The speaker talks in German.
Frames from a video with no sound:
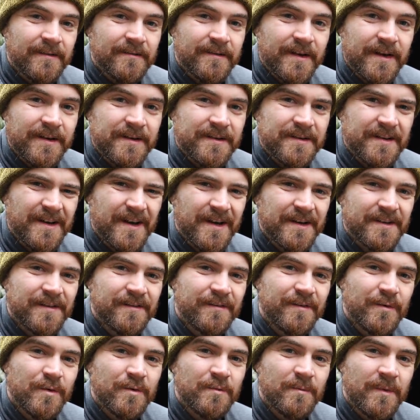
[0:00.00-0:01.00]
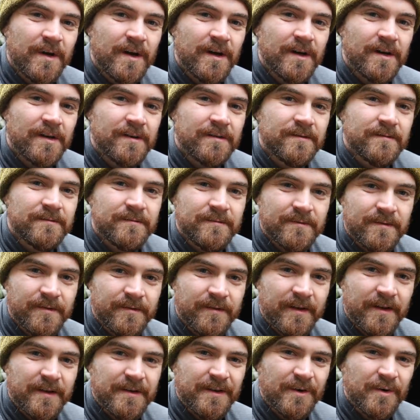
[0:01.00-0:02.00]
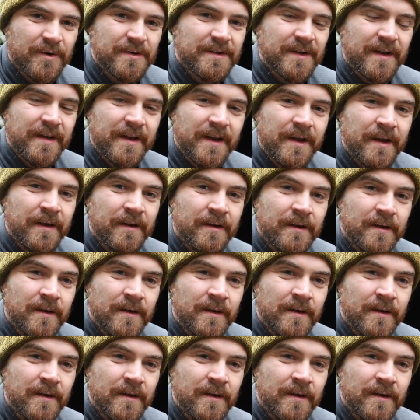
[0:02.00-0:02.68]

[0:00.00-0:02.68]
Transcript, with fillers: seit ich hier Aktion mache, seit ich auch drehe.